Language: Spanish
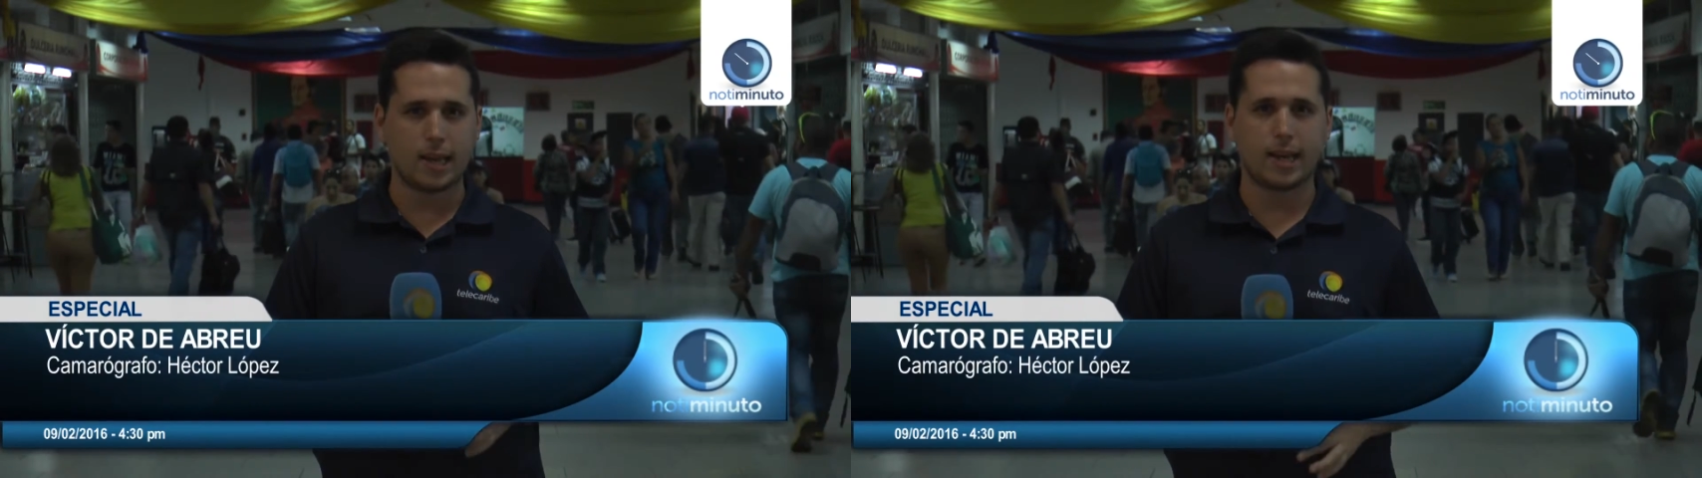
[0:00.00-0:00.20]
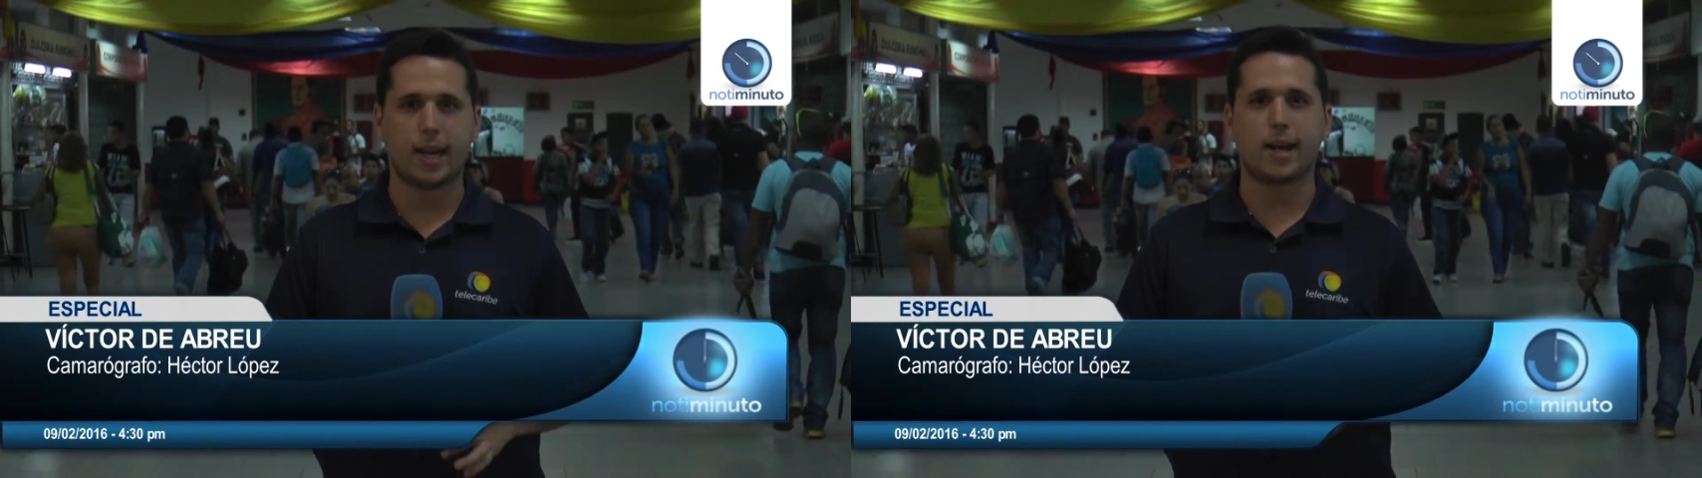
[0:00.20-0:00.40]

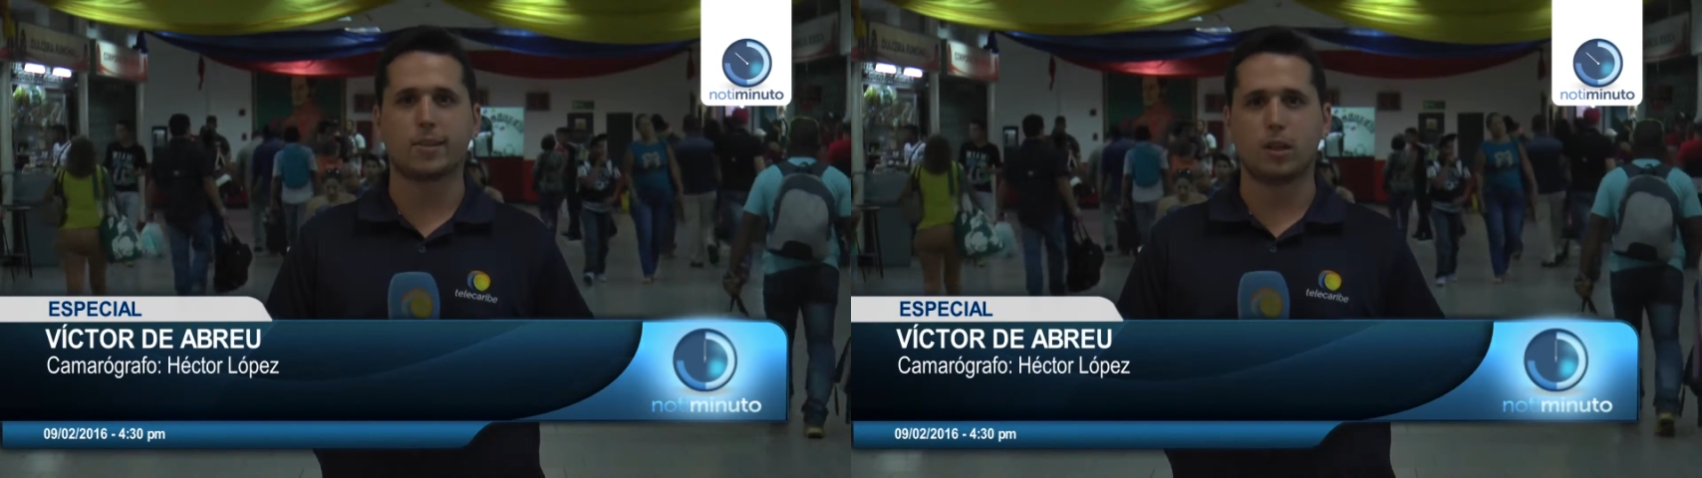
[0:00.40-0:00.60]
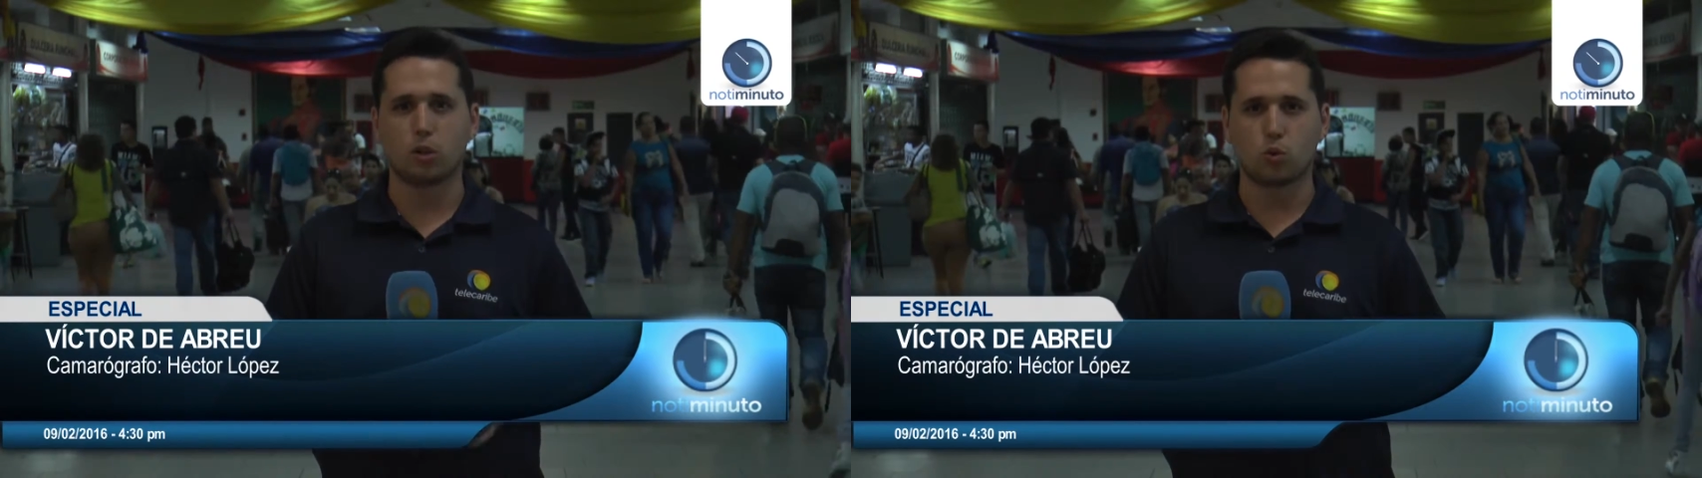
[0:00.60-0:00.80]
de
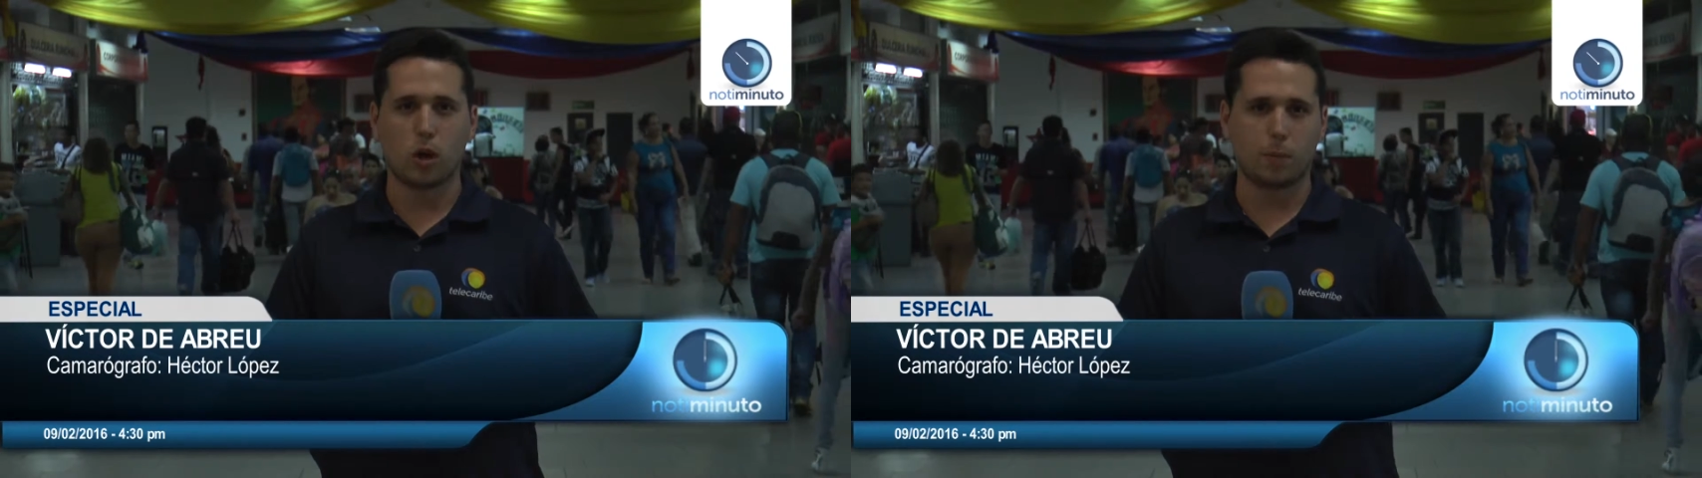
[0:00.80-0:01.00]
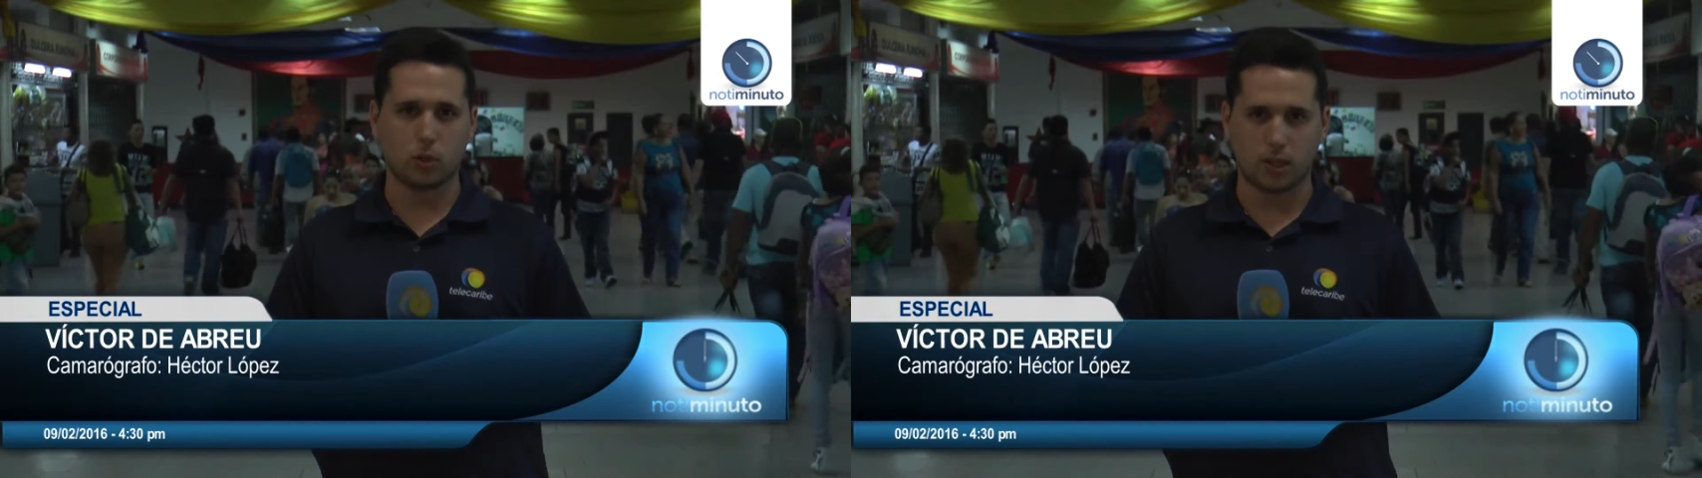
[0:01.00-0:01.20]
Caracas y los
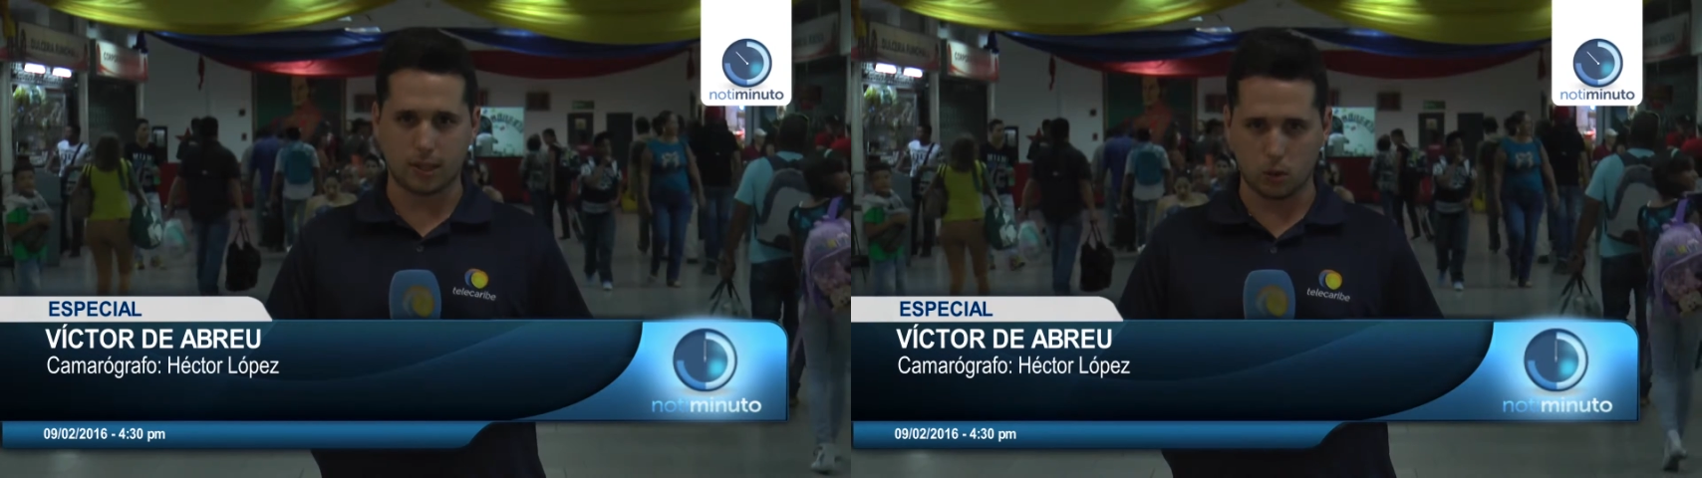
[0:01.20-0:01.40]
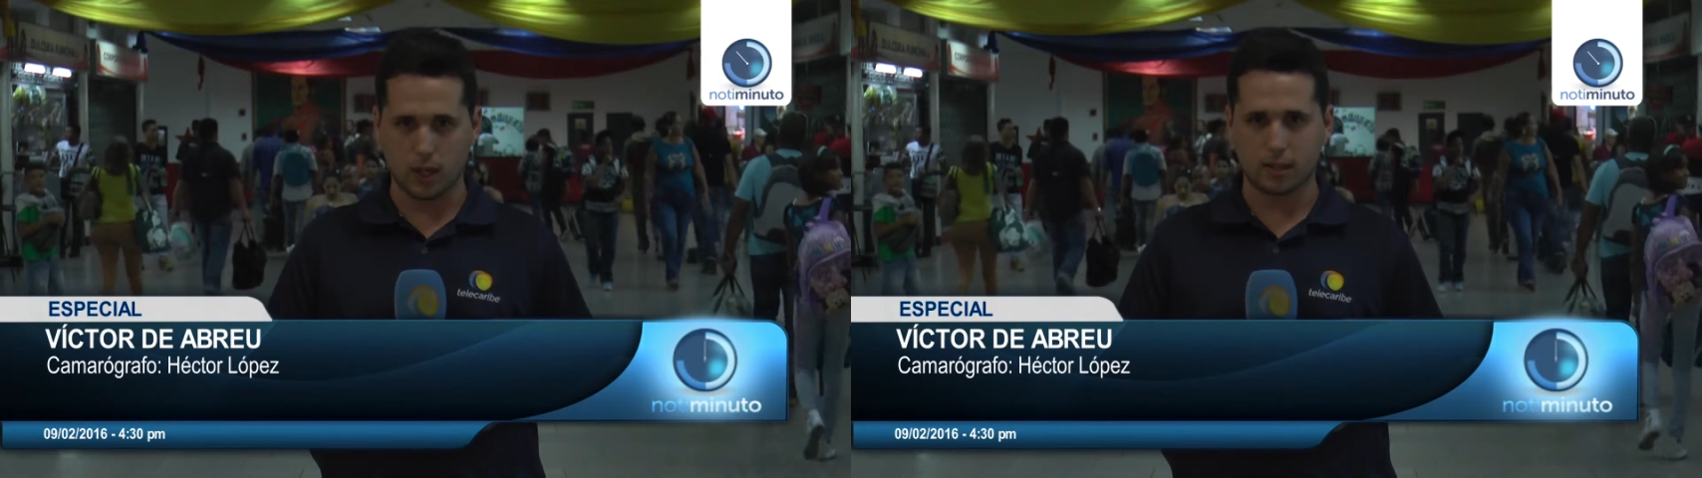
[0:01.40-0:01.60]
cuerpos de
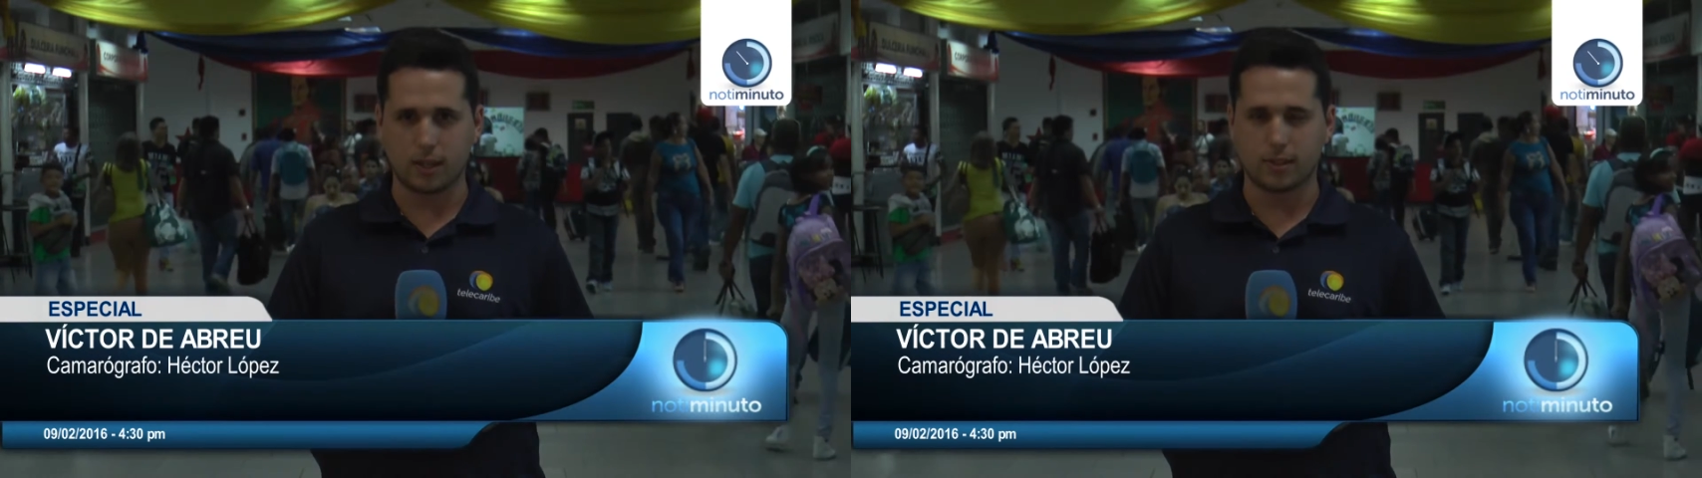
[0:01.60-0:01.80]
seguridad del